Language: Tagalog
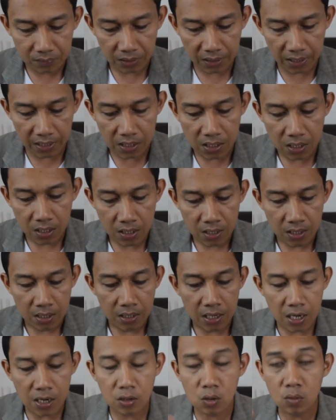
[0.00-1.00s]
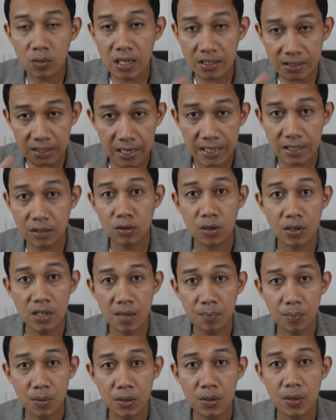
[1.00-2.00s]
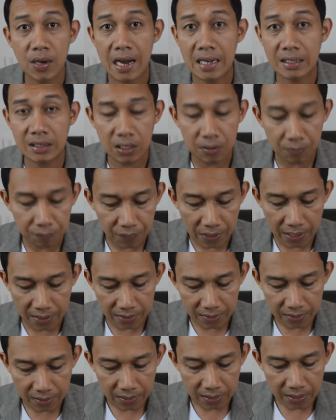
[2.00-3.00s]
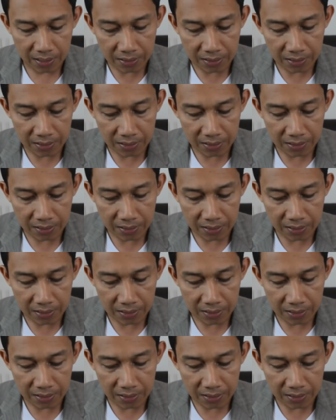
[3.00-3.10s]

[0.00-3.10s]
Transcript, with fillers: Okay? Ngayon, kung nasa Litecoin na po yung ating fund,